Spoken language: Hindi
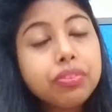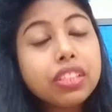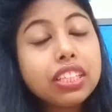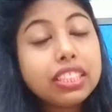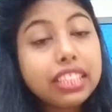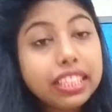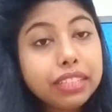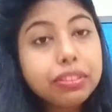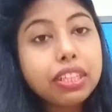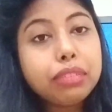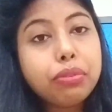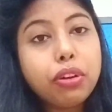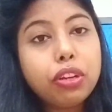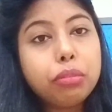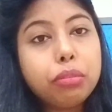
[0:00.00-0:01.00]
देन यू
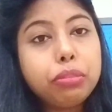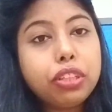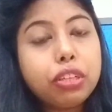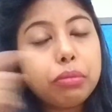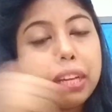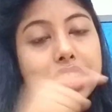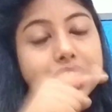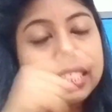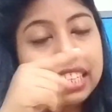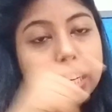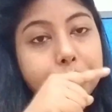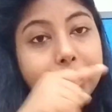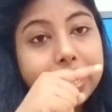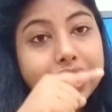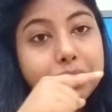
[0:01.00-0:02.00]
कैन फॉलो मी ऑन माई
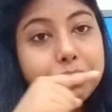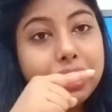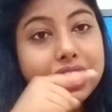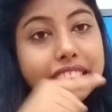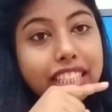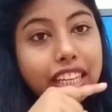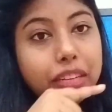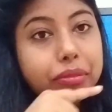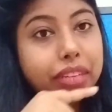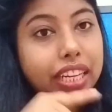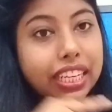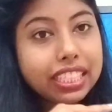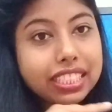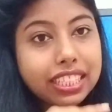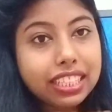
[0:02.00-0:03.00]
इंस्टाग्राम आई डी माई इंस्टाग्राम
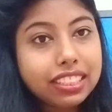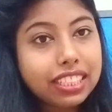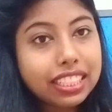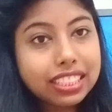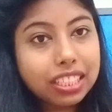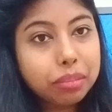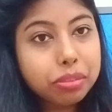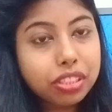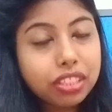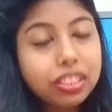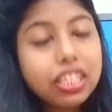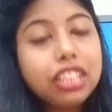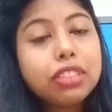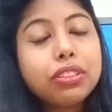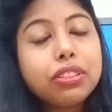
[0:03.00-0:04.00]
आई डी इज द डिस्क्रिप्शन
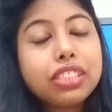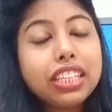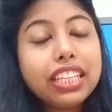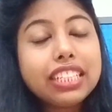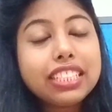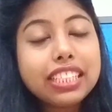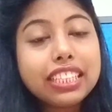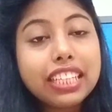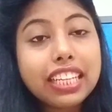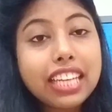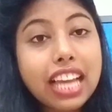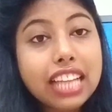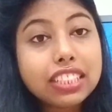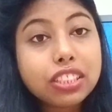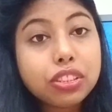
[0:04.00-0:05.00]
तो चलिए चलते
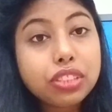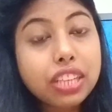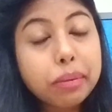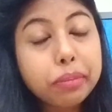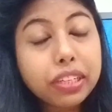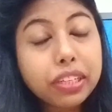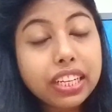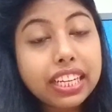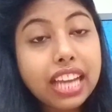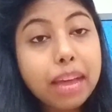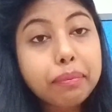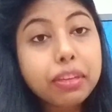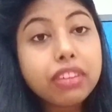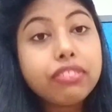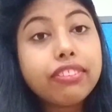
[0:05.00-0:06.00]
हैं आज का जो चैप्टर का
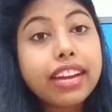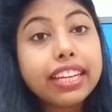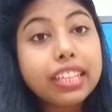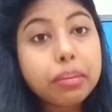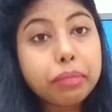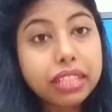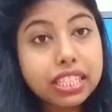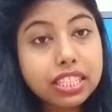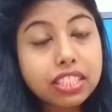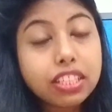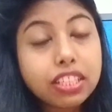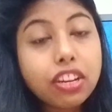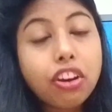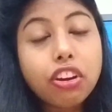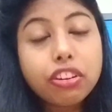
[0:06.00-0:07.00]
नाम है वाइटामस
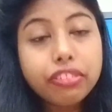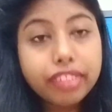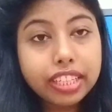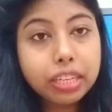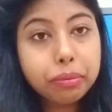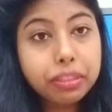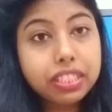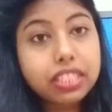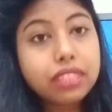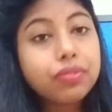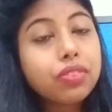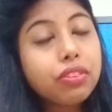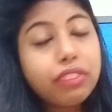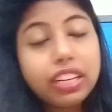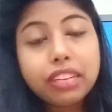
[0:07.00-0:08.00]
और विटामिन
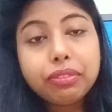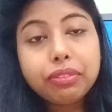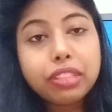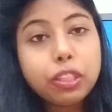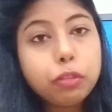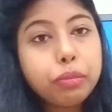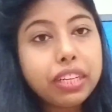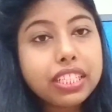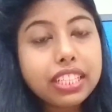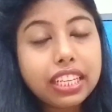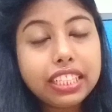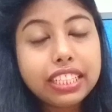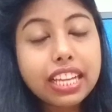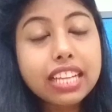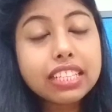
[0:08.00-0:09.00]
वट एवर यू मै
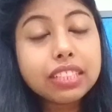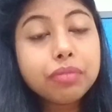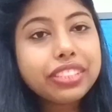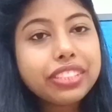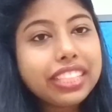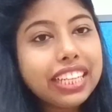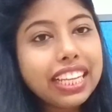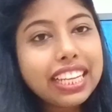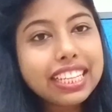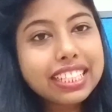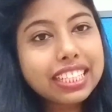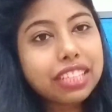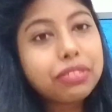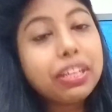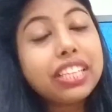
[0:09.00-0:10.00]
सईट एज चलिए
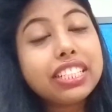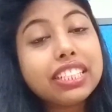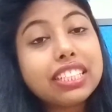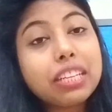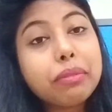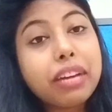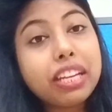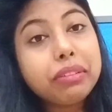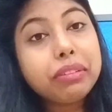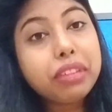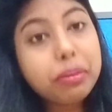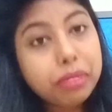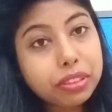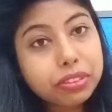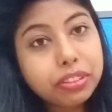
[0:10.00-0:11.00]
इसके क्वेश्चन के बारे में
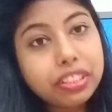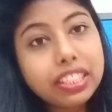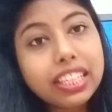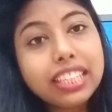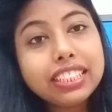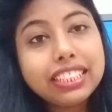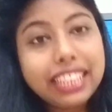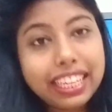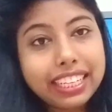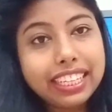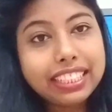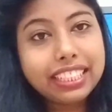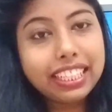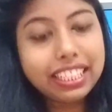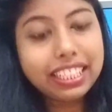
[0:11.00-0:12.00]
हम लोग थोड़ा देख
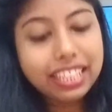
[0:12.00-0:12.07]
लेते हैं